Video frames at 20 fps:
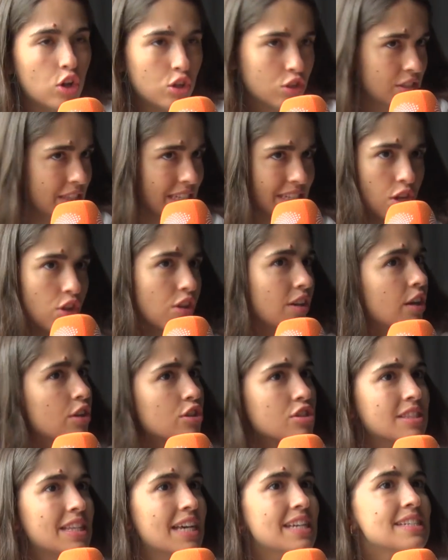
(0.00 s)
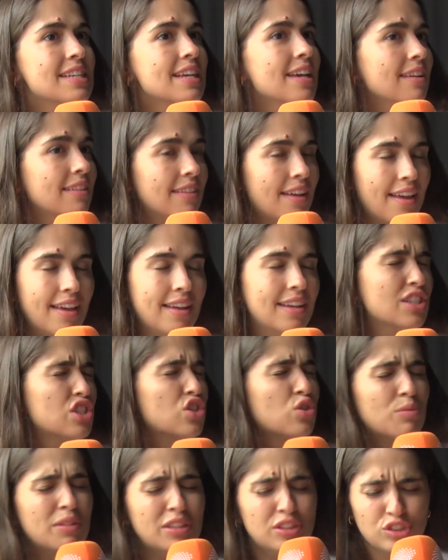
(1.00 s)
costase lo que costase, eh,
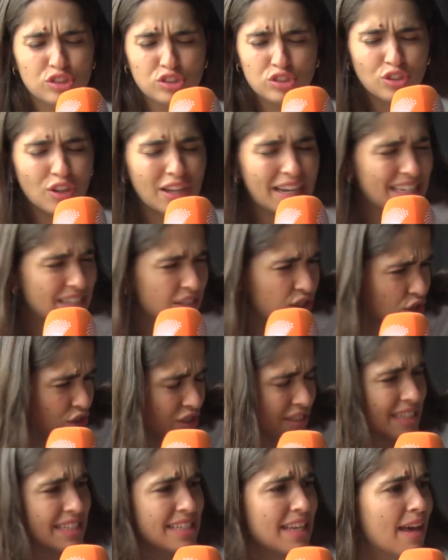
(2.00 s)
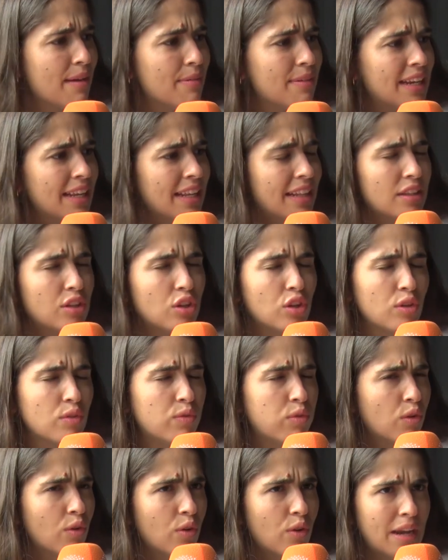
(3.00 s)
subiendo todas las noches a ver el toro de
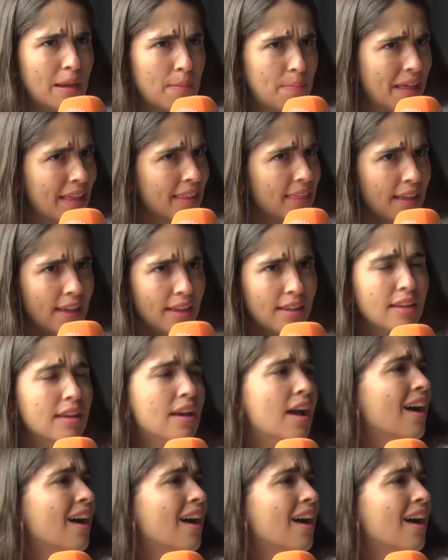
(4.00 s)
fuego a la plaza,